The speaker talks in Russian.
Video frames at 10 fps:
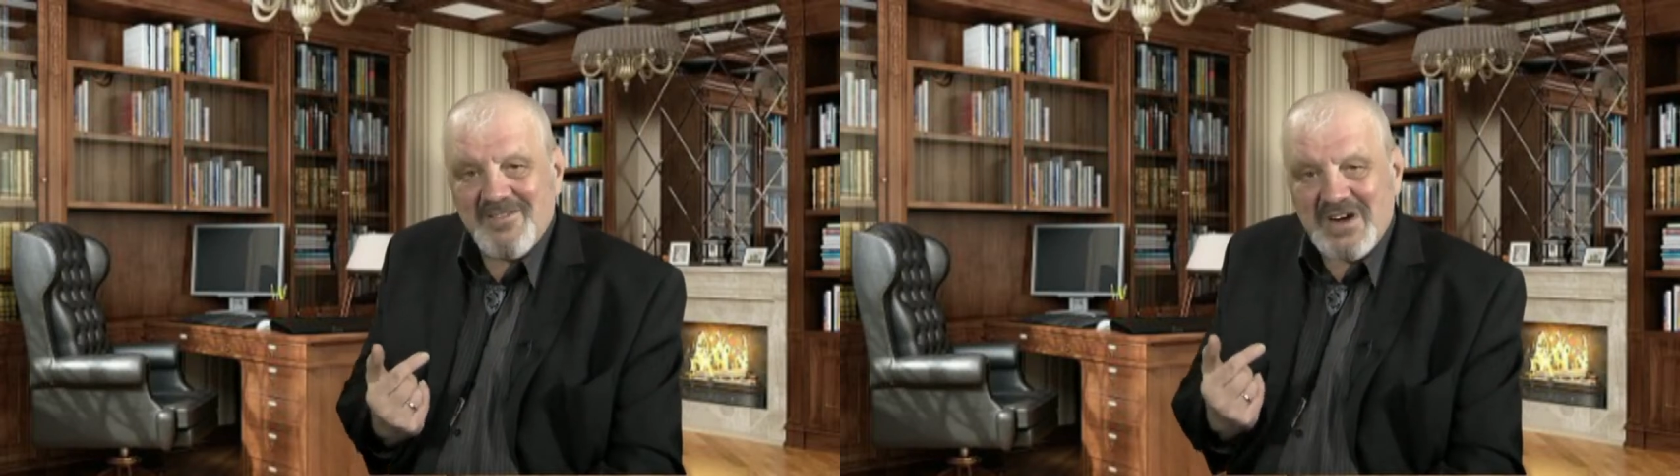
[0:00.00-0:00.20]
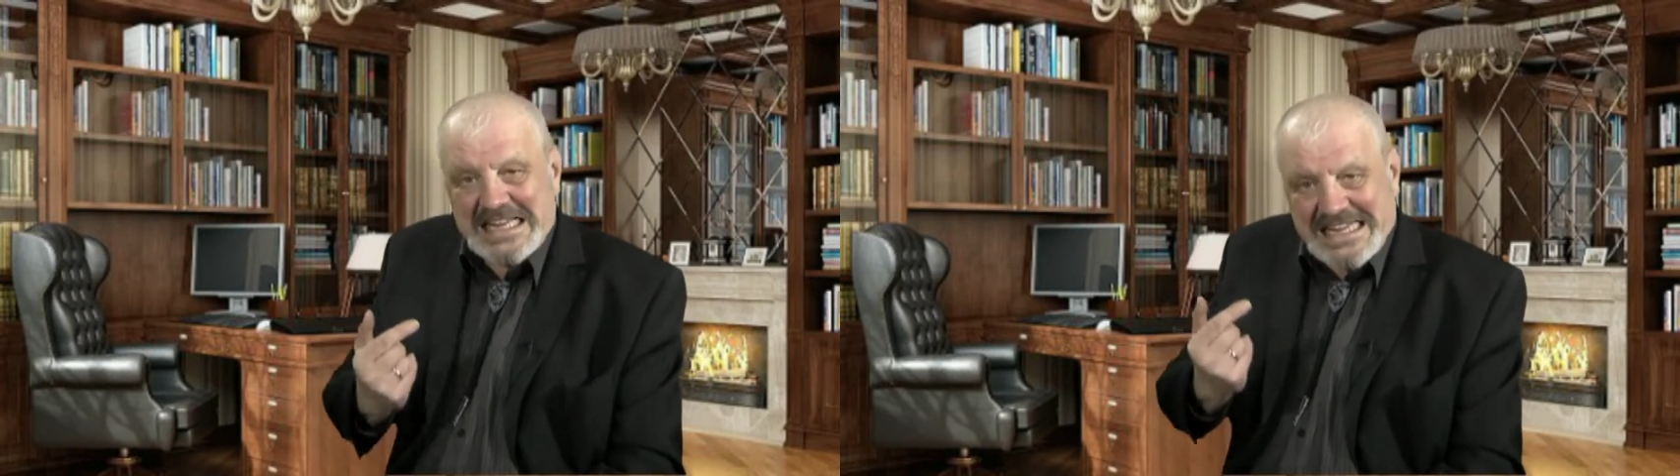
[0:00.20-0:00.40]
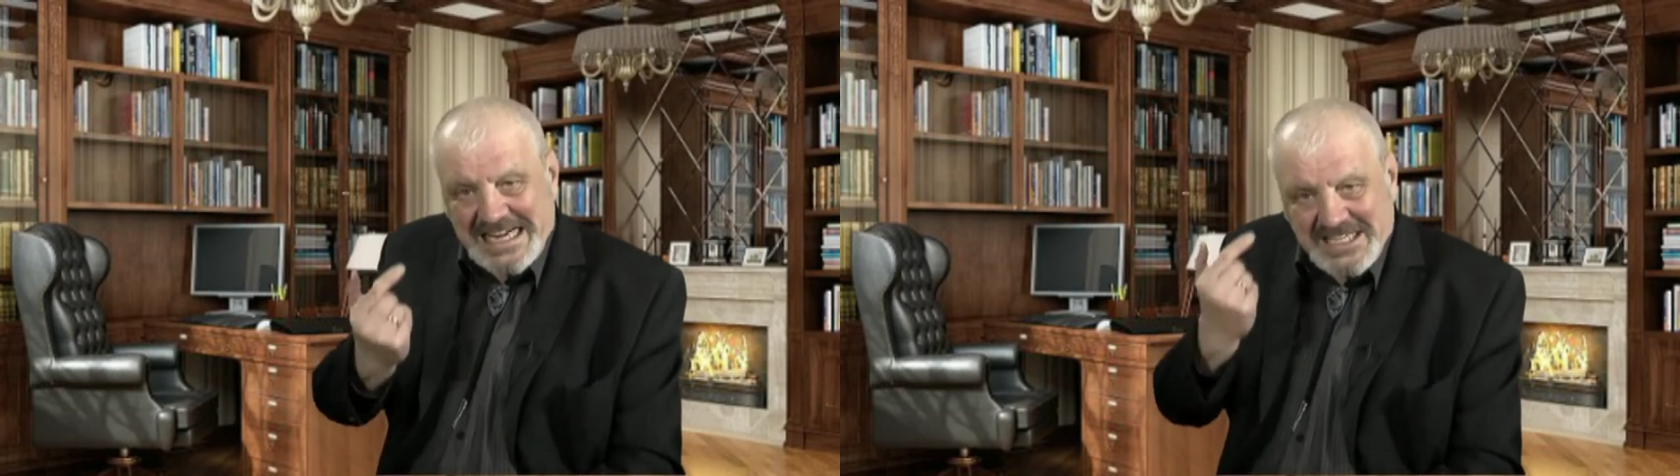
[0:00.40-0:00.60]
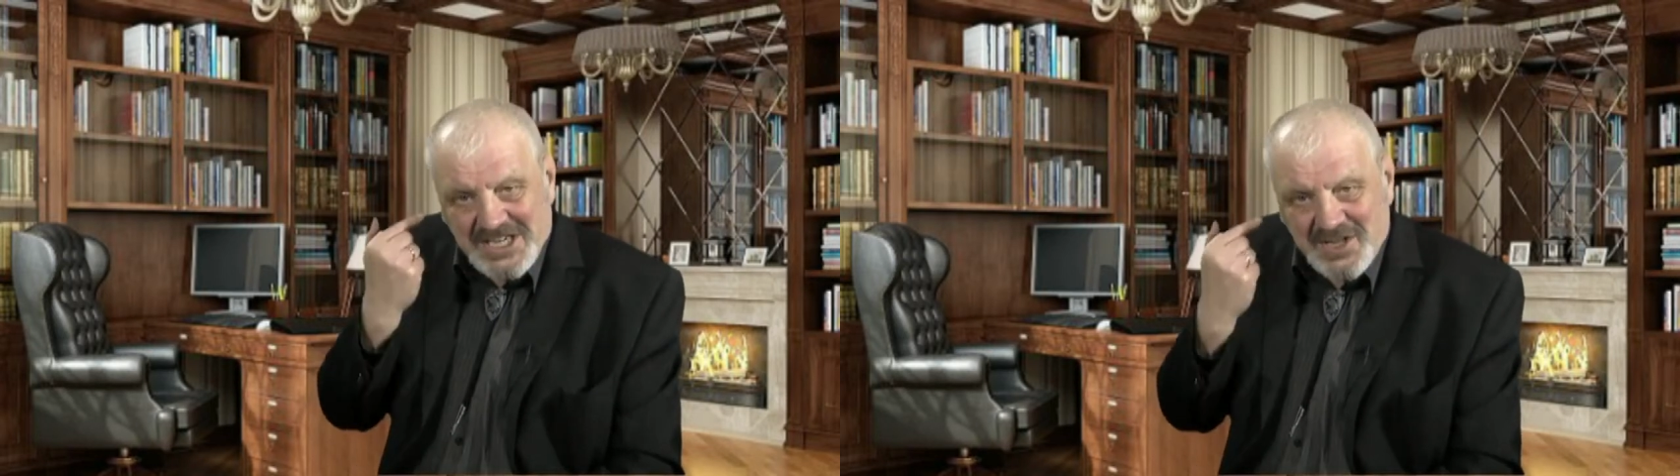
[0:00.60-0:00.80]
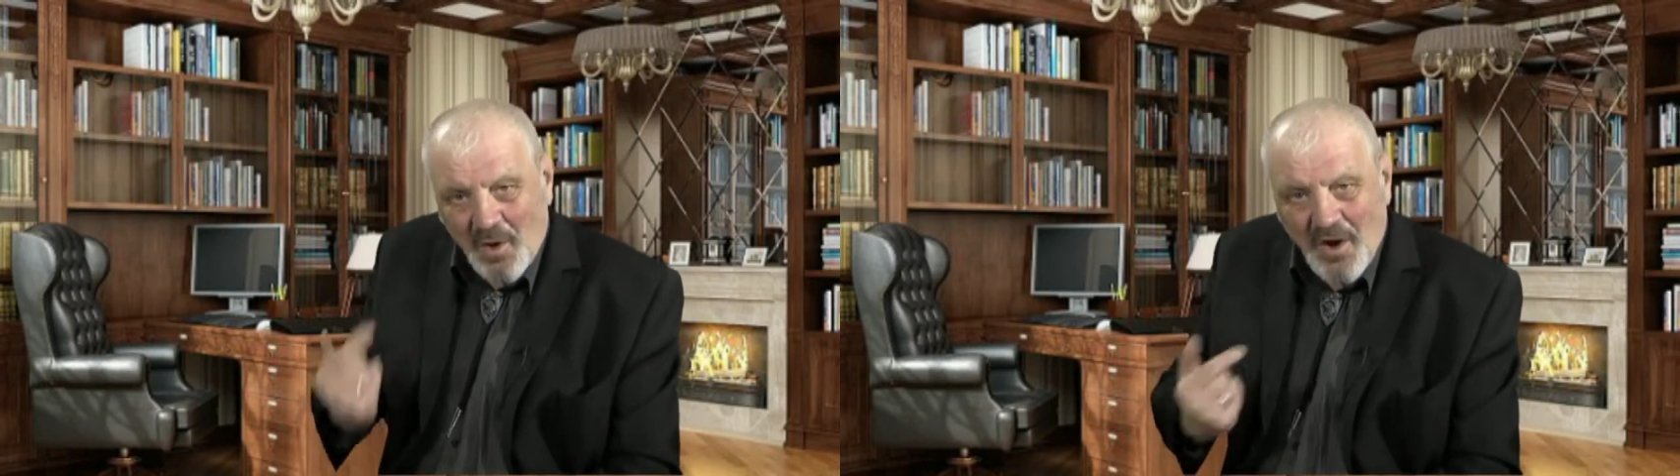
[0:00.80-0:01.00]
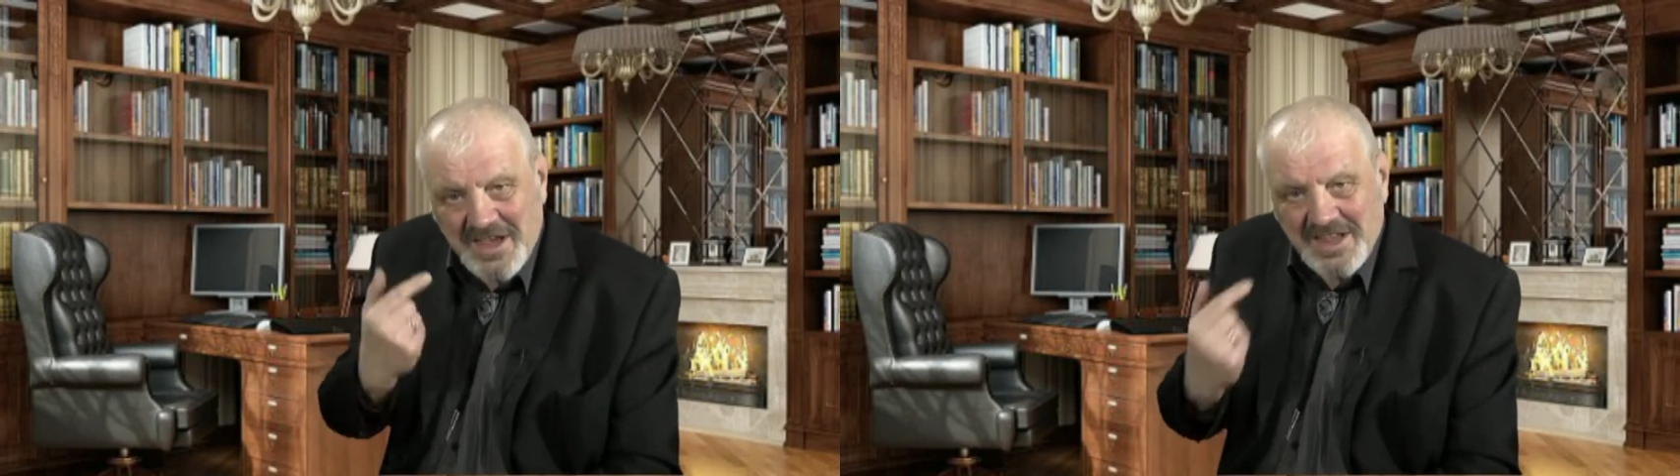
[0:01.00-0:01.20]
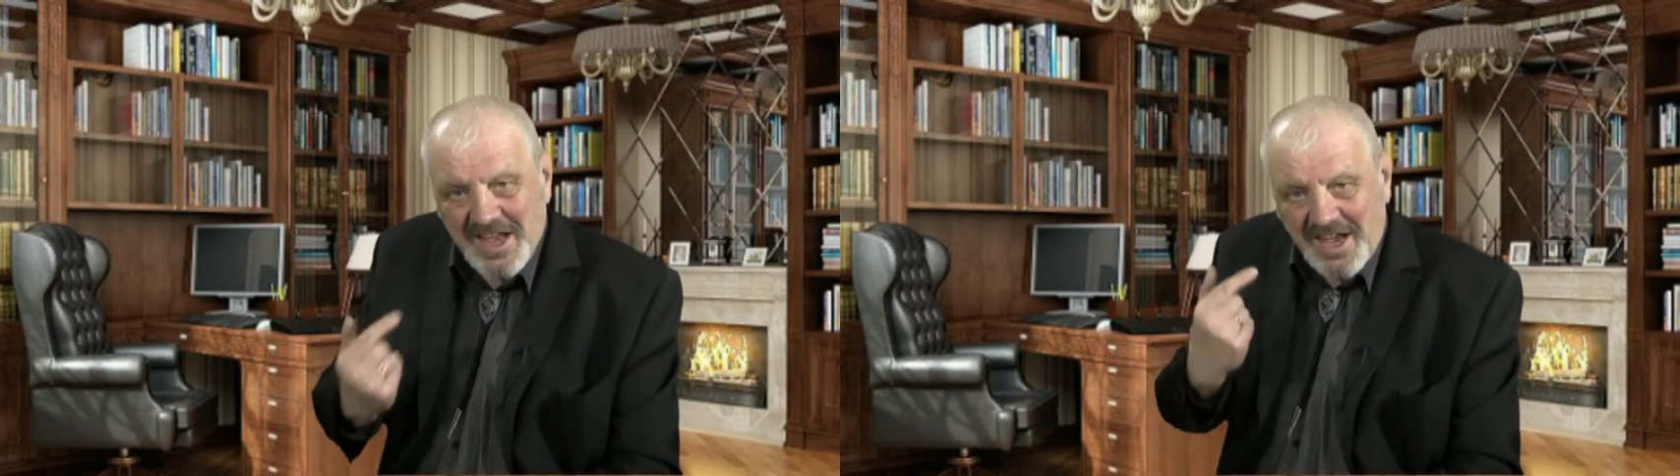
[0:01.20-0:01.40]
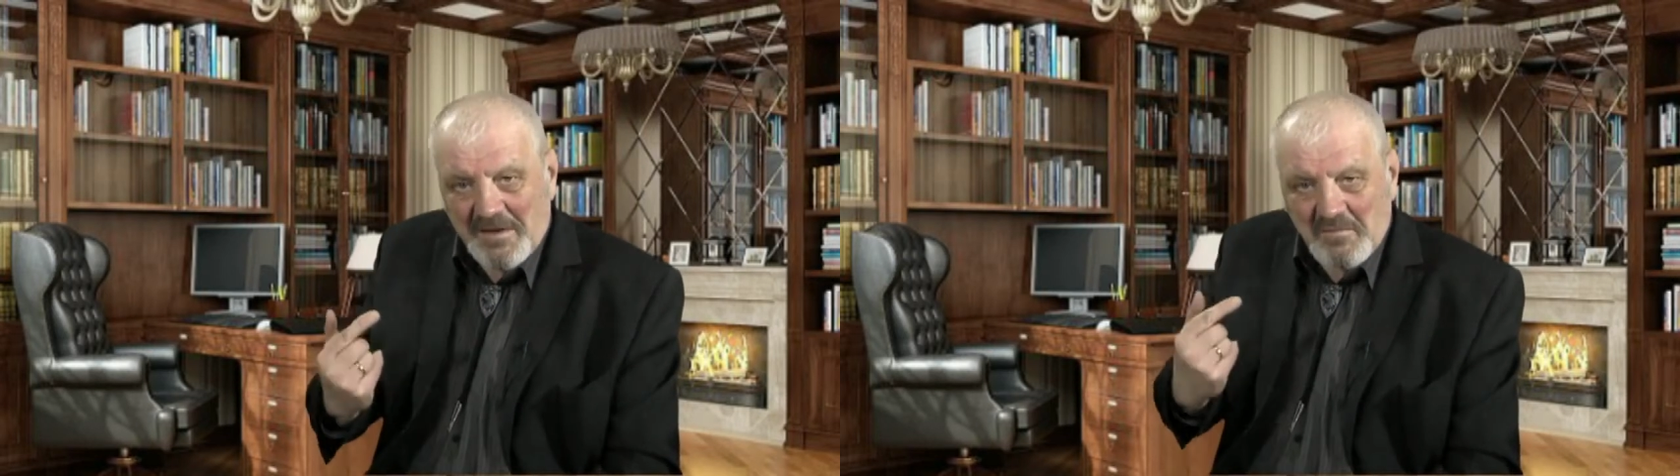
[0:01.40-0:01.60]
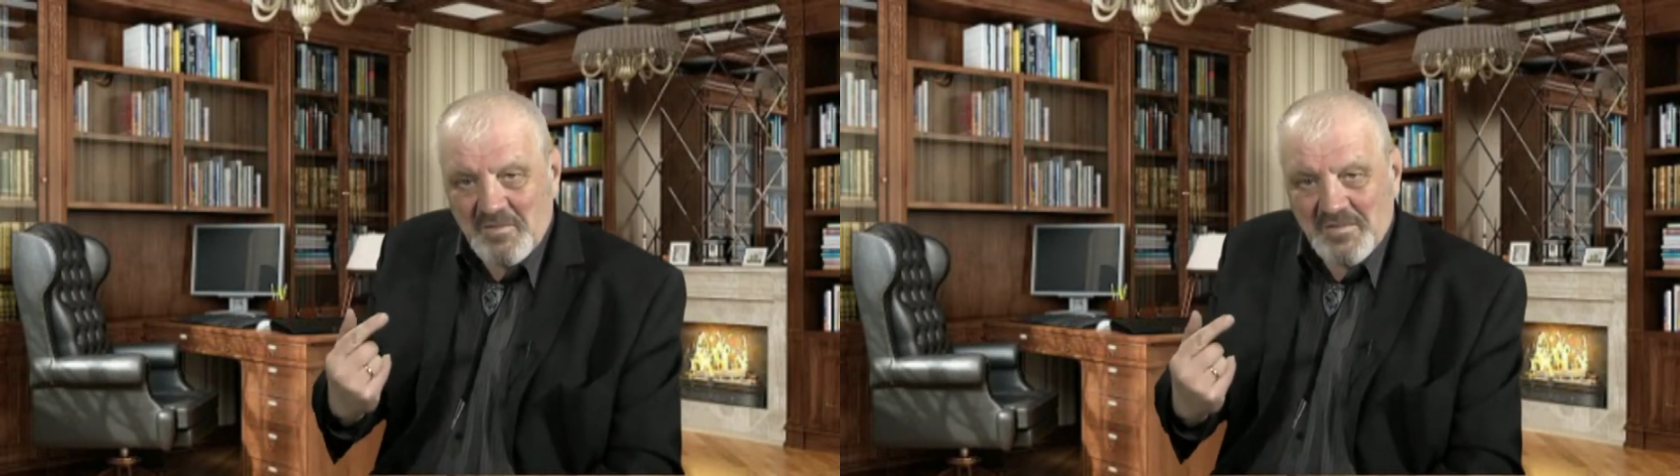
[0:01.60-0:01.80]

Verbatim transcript: вы достойны,